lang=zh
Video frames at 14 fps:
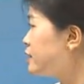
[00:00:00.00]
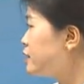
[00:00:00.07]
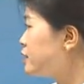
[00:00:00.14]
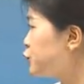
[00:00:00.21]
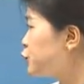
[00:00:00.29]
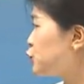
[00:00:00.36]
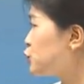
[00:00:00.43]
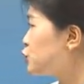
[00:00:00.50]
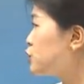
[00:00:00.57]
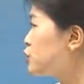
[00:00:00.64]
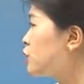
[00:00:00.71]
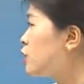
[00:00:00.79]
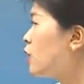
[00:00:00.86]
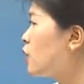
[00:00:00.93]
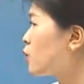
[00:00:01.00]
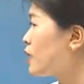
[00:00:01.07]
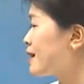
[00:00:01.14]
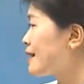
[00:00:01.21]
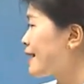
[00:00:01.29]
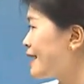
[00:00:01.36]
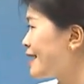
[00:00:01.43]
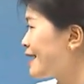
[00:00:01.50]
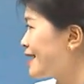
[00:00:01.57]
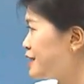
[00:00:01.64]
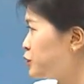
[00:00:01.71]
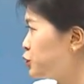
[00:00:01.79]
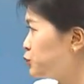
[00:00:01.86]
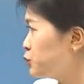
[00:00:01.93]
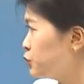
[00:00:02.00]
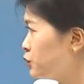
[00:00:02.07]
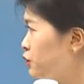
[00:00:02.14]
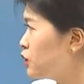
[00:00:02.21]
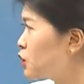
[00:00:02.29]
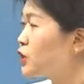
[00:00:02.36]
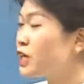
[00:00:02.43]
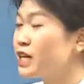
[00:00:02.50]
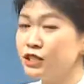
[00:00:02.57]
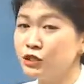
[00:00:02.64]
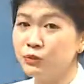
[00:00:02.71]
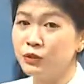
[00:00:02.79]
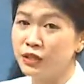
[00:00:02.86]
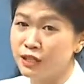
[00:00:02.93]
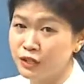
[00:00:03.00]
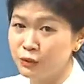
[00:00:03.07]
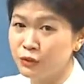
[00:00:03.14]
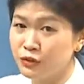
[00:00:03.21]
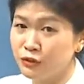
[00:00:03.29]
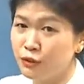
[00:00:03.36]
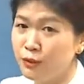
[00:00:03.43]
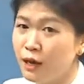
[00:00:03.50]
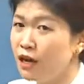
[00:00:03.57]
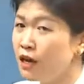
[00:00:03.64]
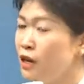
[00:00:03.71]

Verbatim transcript: 第三十就是啥？三十就是啥？第三十就是啥？